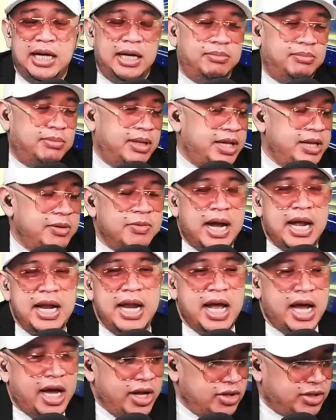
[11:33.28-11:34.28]

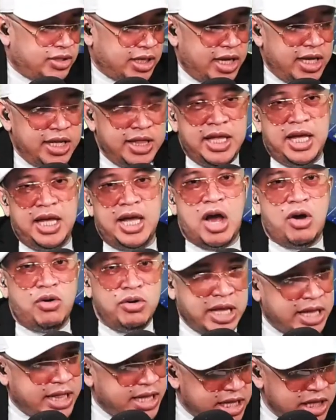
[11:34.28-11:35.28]
maniwala kayo sa hindi, ako
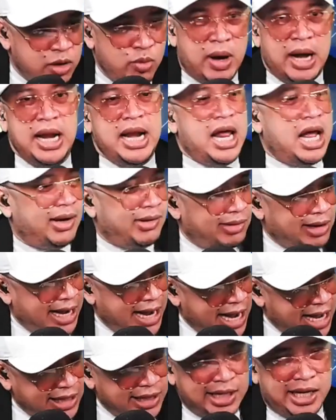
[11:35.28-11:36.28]
naniniwala akong
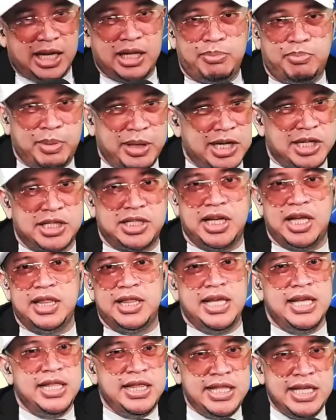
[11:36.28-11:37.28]
100%
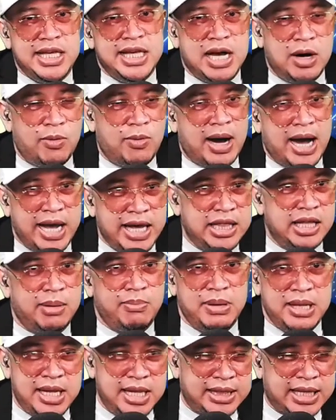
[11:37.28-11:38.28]
hindi gawain ng
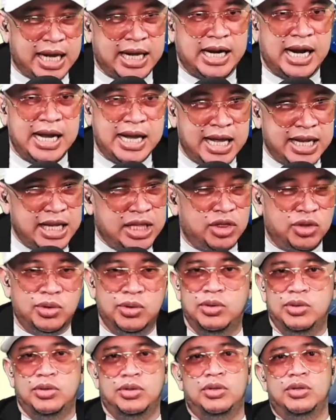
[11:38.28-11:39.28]
militar ang ganito.
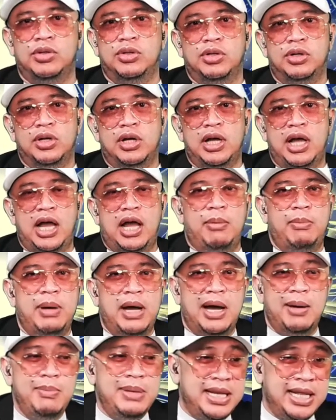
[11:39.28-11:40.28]
Ang
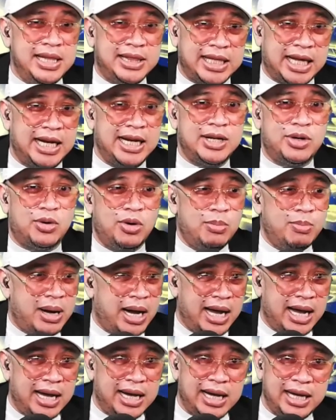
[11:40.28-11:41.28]
mga militar kong
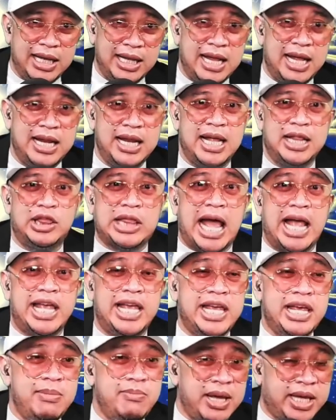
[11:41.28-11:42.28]
makakakilala,
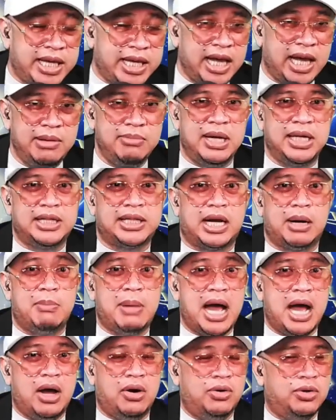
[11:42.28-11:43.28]
tahimik 'yan
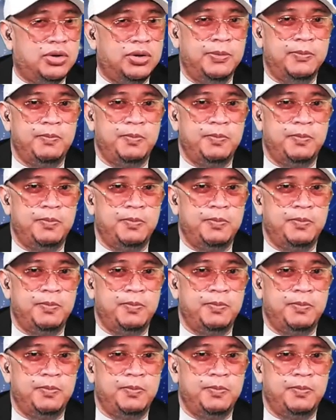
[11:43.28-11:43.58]
magtrabaho.